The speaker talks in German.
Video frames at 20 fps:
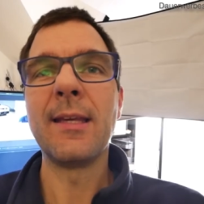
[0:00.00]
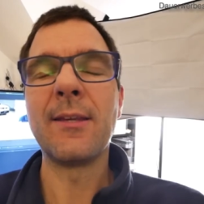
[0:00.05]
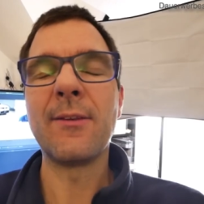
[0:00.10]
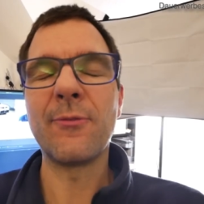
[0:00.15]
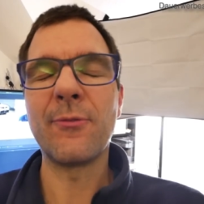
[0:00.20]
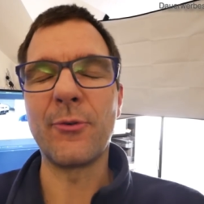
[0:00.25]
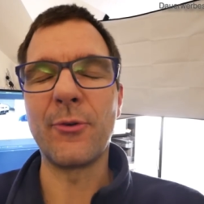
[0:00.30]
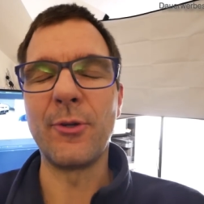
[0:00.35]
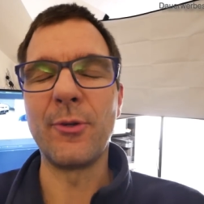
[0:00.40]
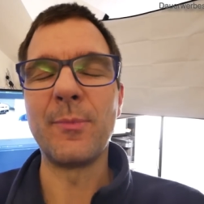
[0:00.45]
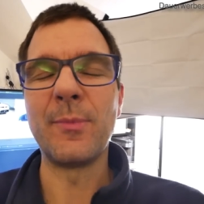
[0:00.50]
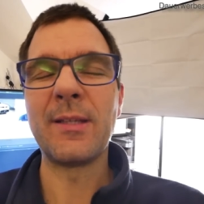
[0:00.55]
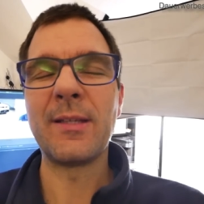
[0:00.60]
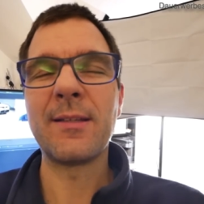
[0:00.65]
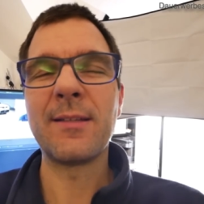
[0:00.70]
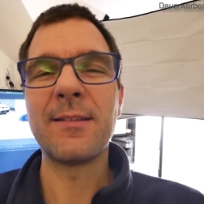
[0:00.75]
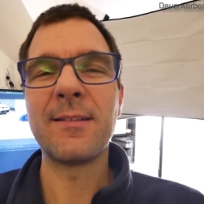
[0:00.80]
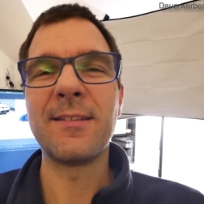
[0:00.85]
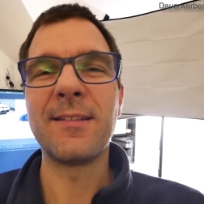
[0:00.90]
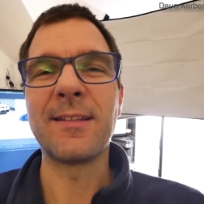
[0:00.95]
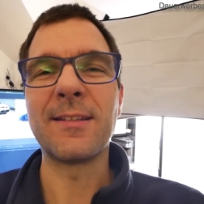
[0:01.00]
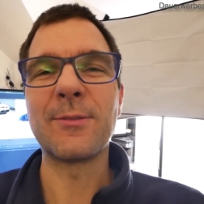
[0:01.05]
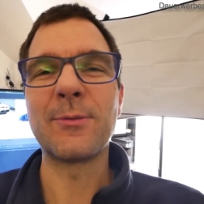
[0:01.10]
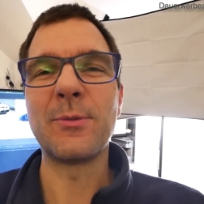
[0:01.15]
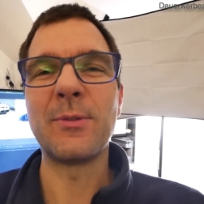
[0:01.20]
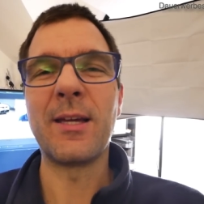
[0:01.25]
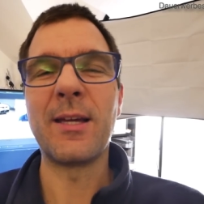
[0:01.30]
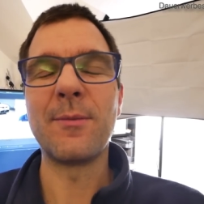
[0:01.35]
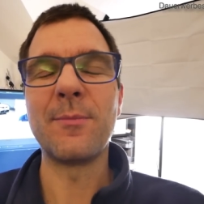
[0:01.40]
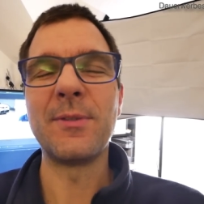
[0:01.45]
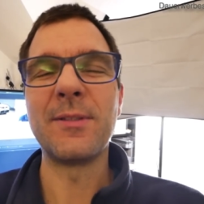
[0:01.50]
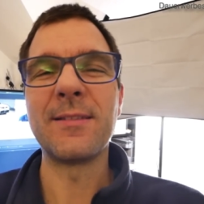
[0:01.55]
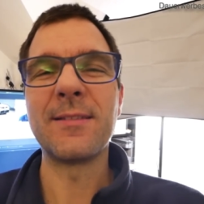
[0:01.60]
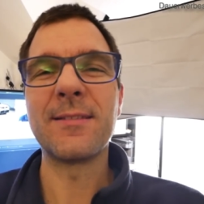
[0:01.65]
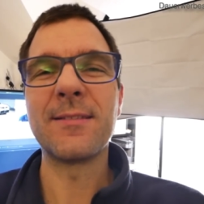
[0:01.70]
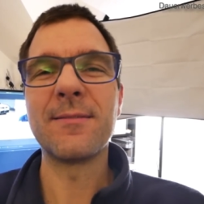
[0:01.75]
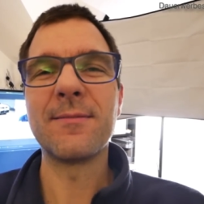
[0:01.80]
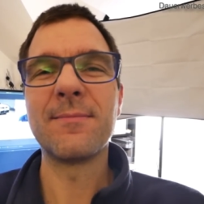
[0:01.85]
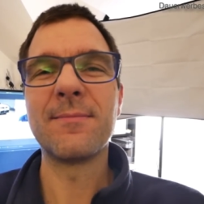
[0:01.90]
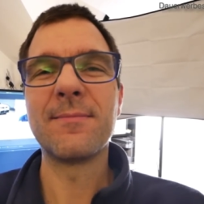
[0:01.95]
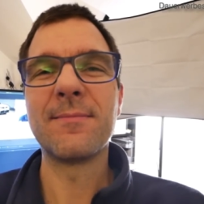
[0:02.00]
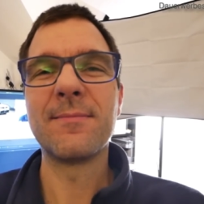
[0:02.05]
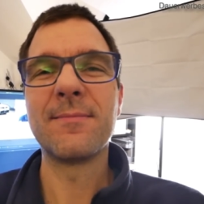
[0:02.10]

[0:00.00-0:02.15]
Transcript: Ich freue mich, dass du da bist.